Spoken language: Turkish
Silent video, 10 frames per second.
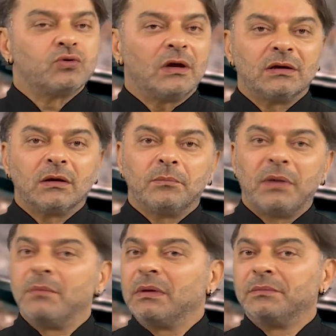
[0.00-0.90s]
şu anda
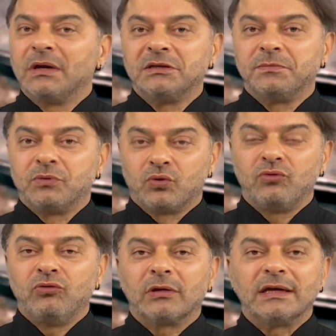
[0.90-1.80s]
parmağımda hiçbir
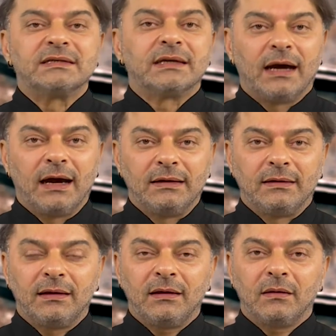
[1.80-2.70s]
sorun yok eski
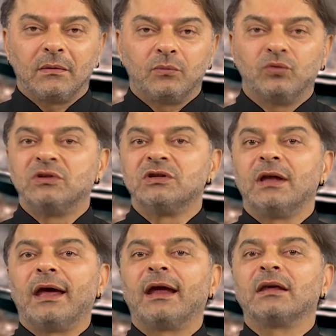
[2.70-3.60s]
halinde. Bunun için
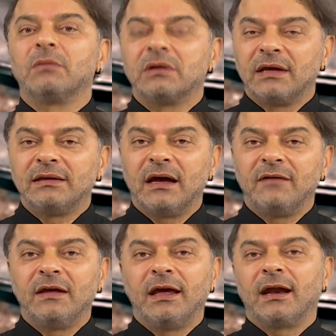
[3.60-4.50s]
herhangi bir
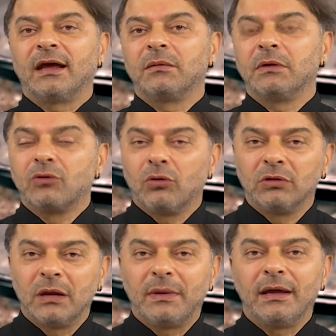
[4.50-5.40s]
tedaviye, herhangi bir
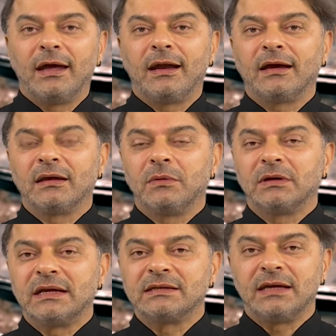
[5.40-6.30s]
kodlamaya, herhangi
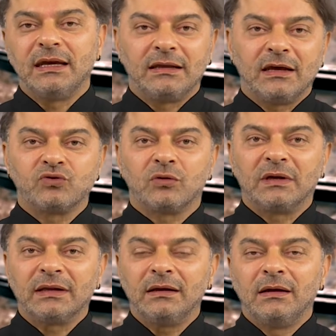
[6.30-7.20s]
bir desteğe ihtiyaç
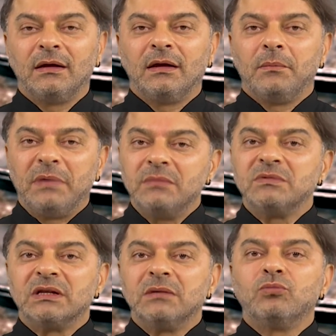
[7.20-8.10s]
olmadan benim
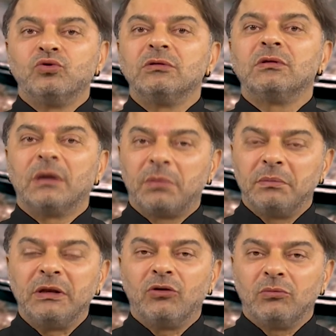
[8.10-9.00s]
cildim bunu
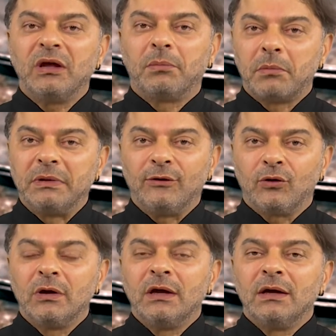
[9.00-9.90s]
yapabiliyor mu?
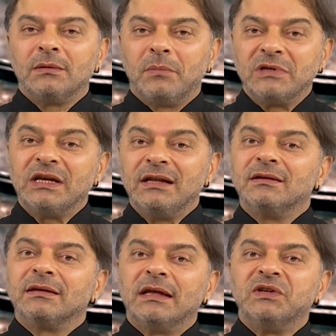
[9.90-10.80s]
Yapabiliyor.
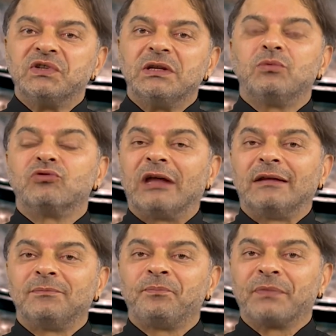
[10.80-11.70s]
Magellan'ın gelişi de
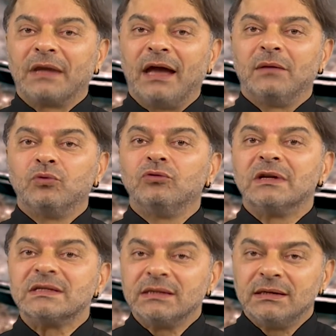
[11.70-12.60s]
buradan. Yani bunu
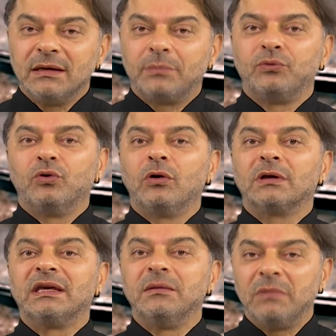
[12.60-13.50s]
nasıl yapıyor,
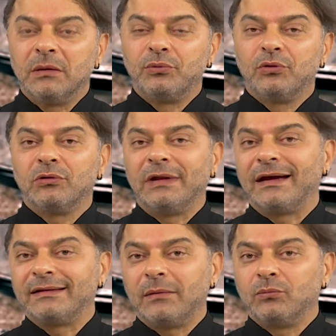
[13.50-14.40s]
kim yapıyor,
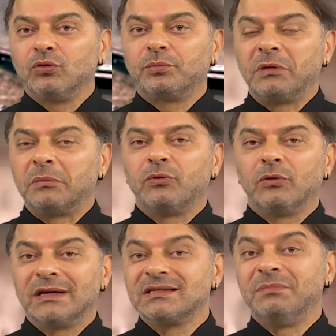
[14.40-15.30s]
nereden bulup
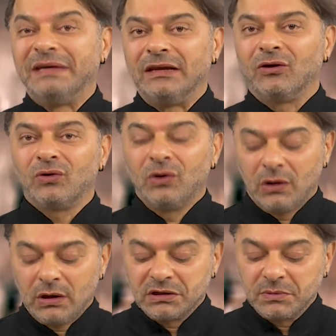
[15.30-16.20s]
yapıyor, nasıl biliyor?
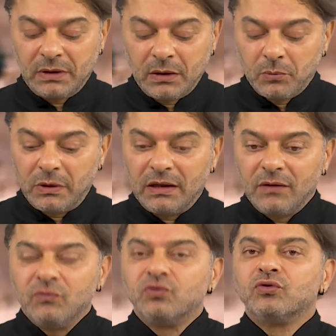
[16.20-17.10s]
Şimdi e,
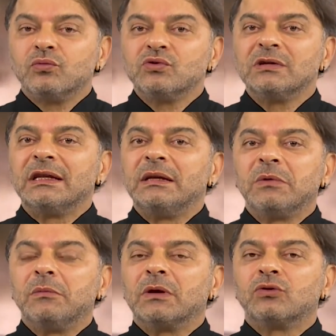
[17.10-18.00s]
vücudumuzda
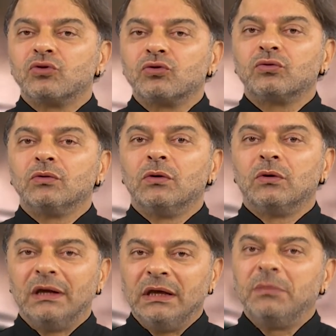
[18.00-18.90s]
dediğim gibi çok
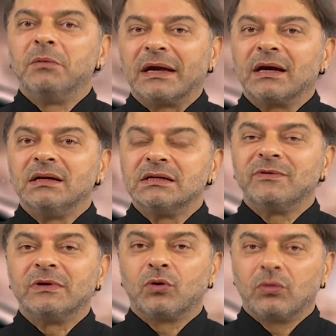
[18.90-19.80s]
iyi bir
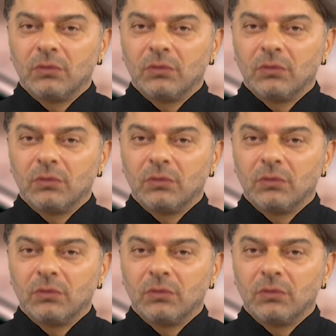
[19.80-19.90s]
mekanizma ve